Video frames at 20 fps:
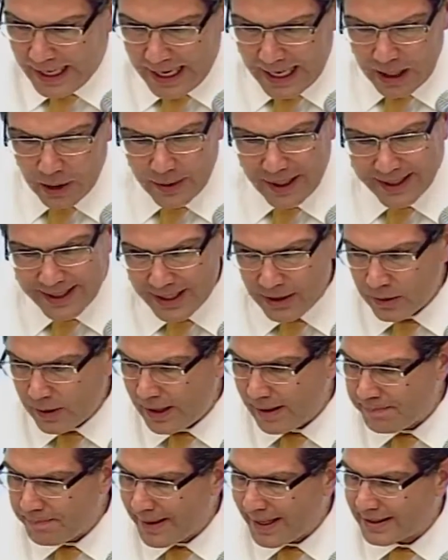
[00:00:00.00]
Ahora, yendo a
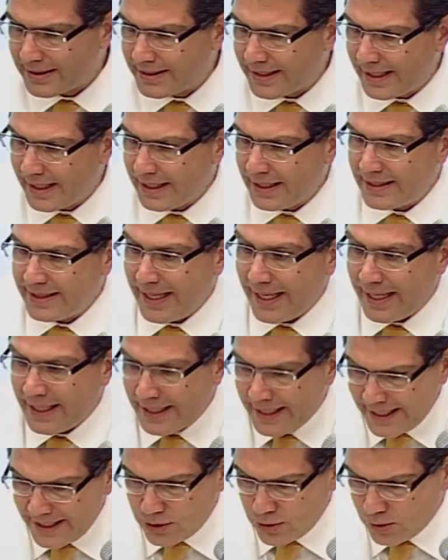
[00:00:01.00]
la parte de
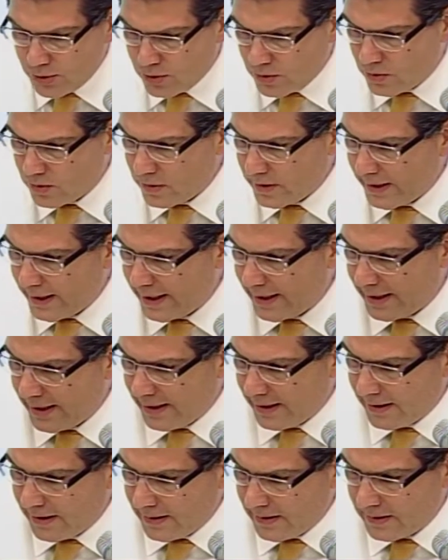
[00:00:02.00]
ingresos,
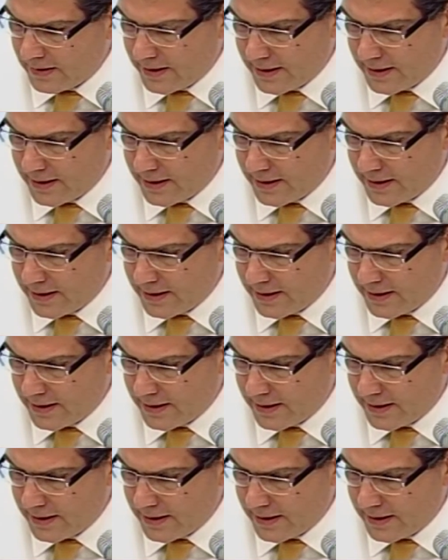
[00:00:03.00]
eh,